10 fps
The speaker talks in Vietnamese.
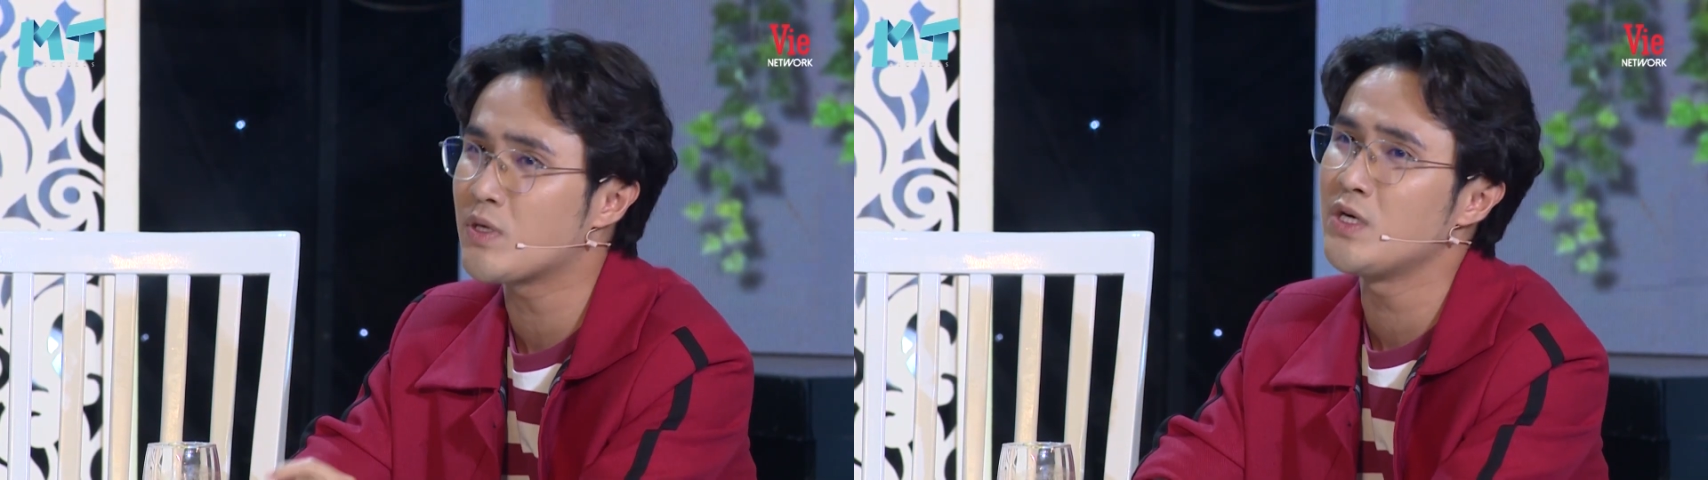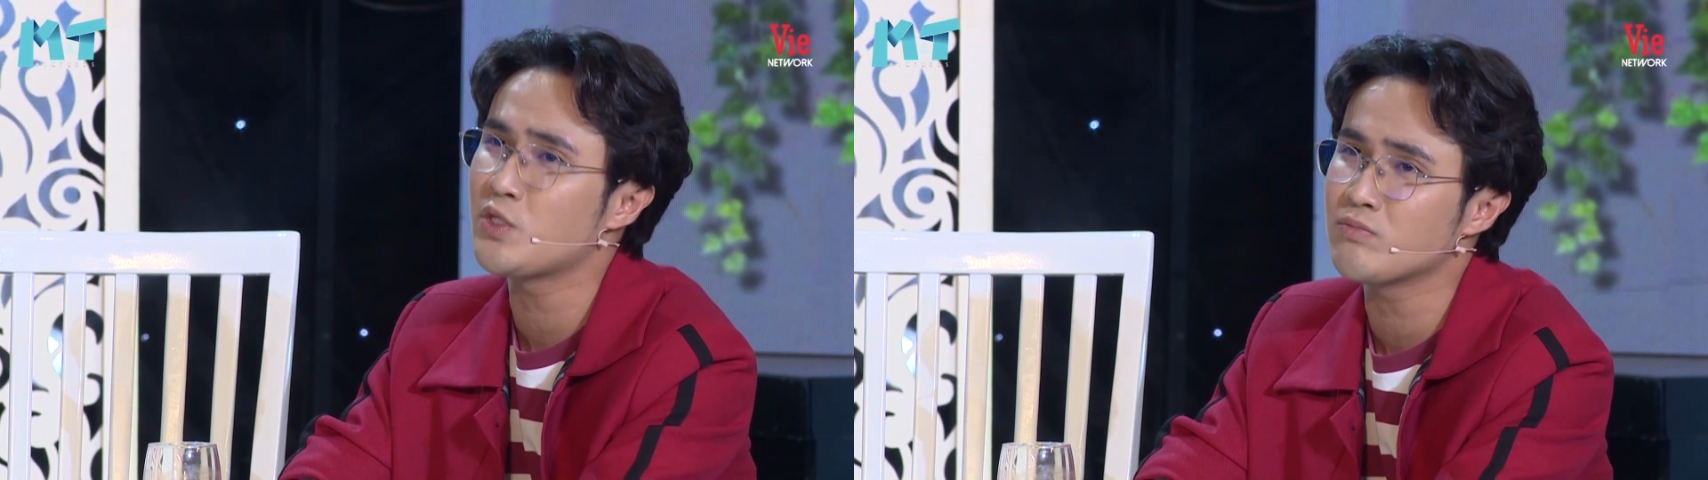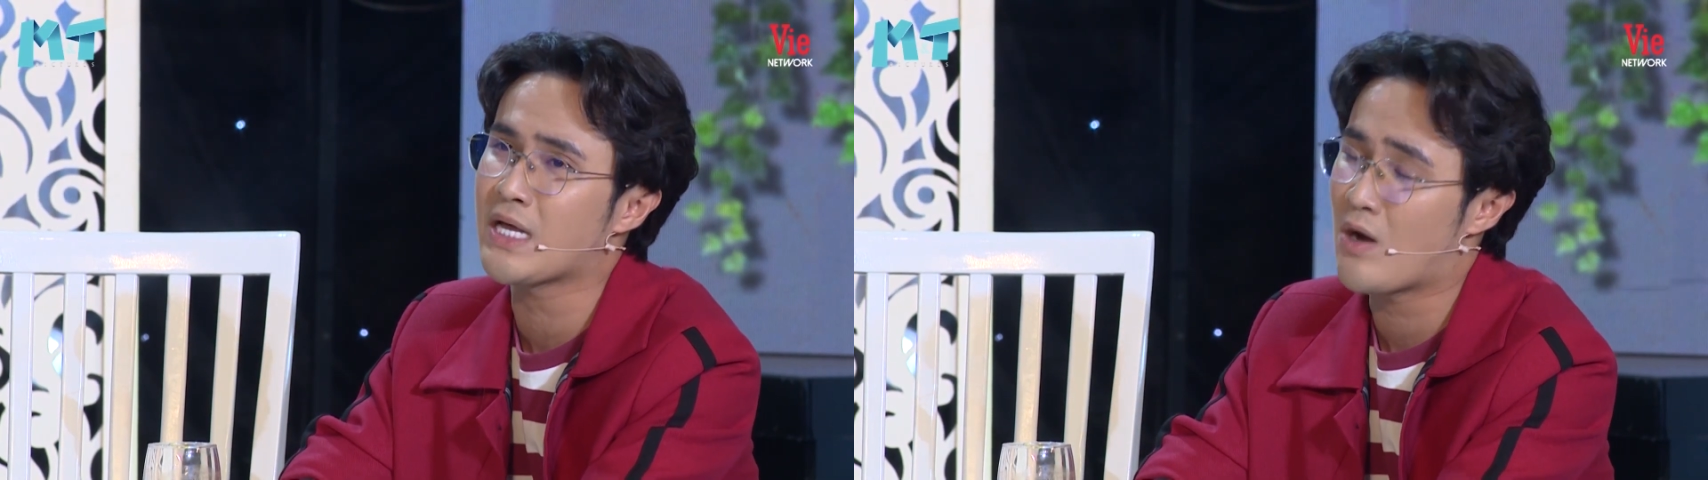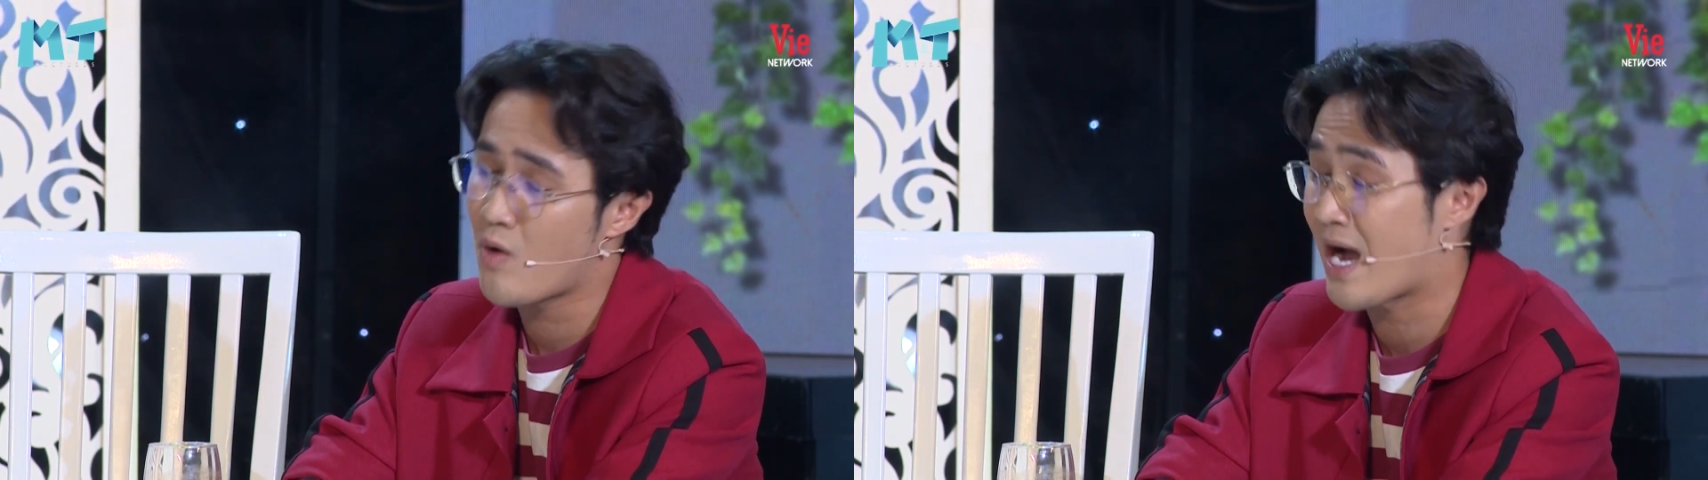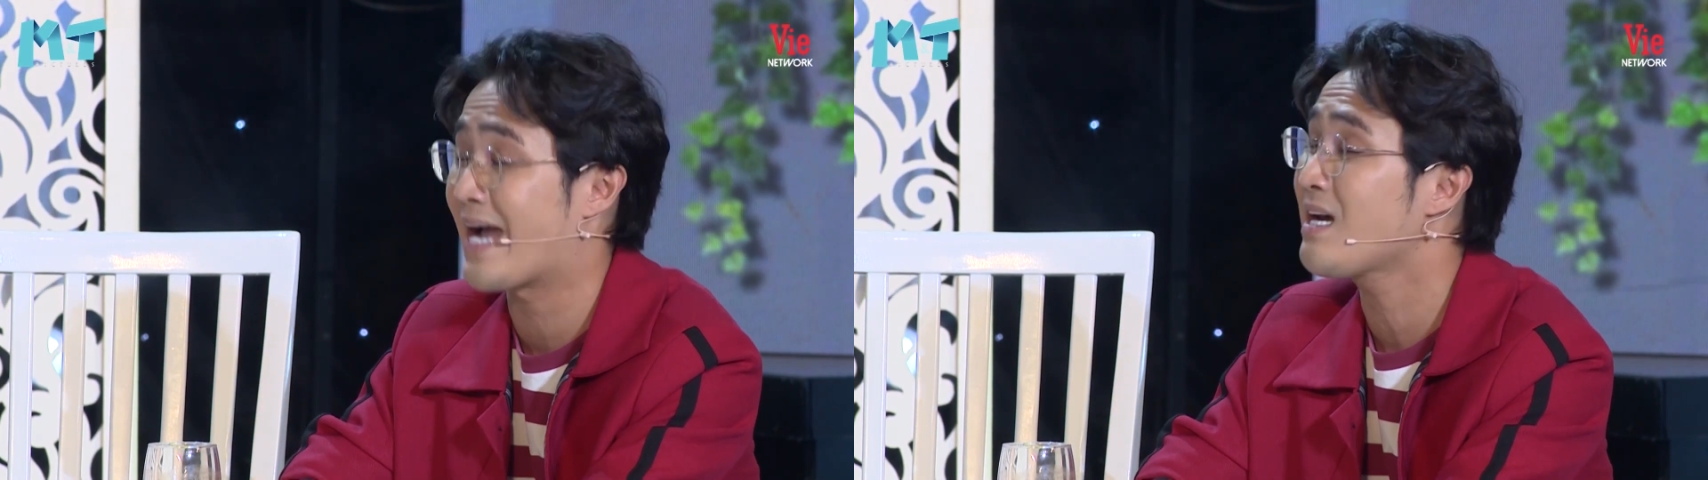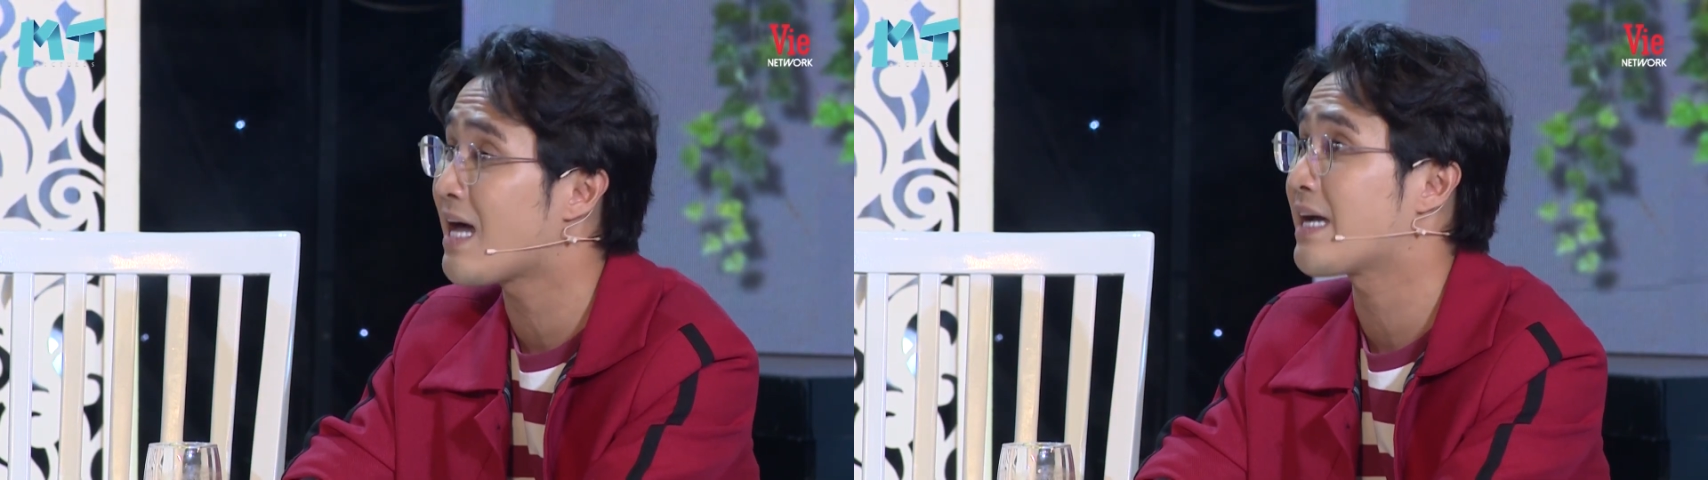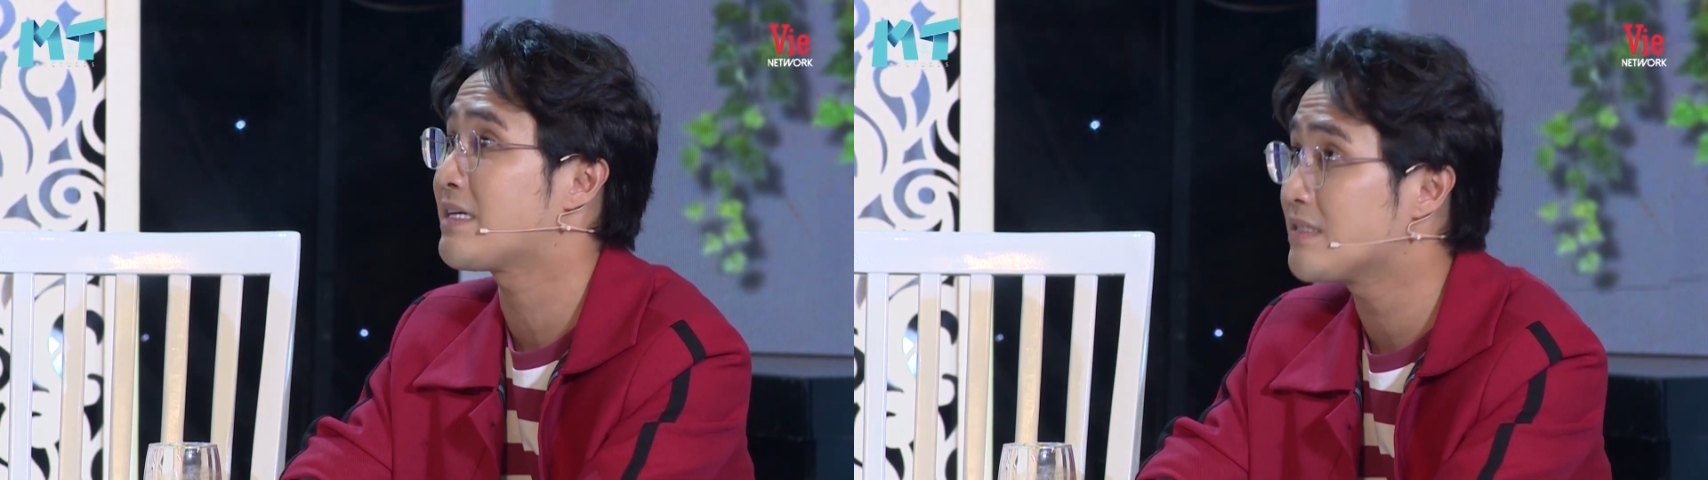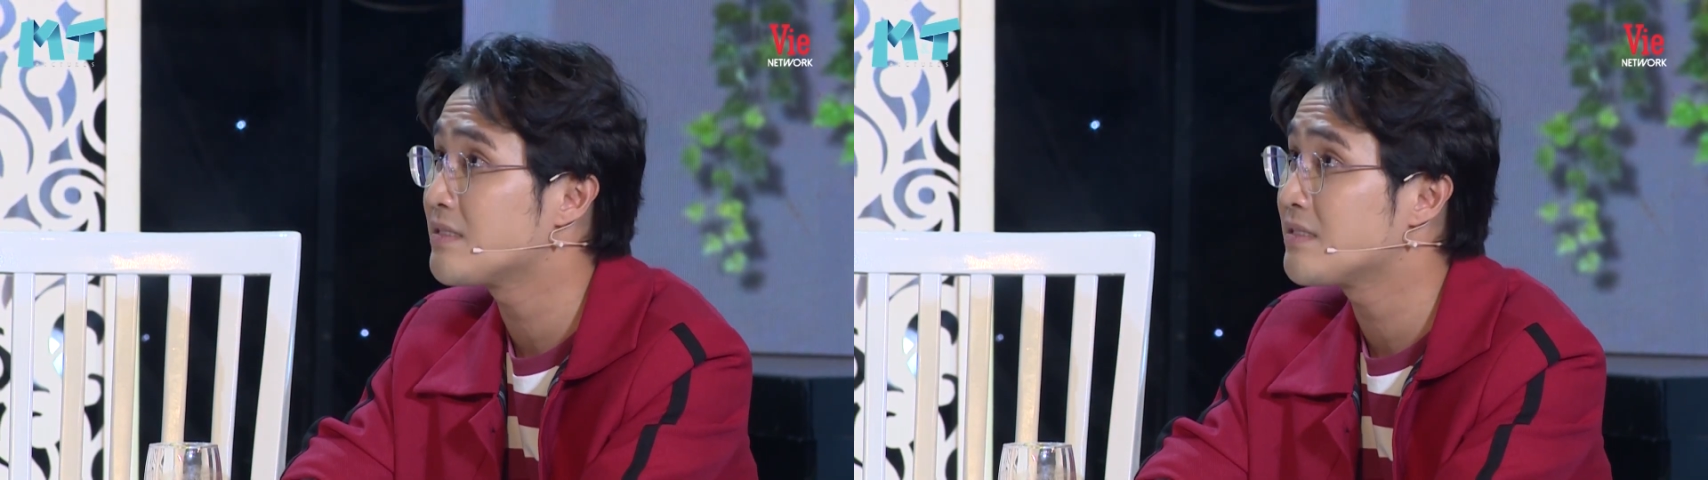cưới chúng ta hoãn lại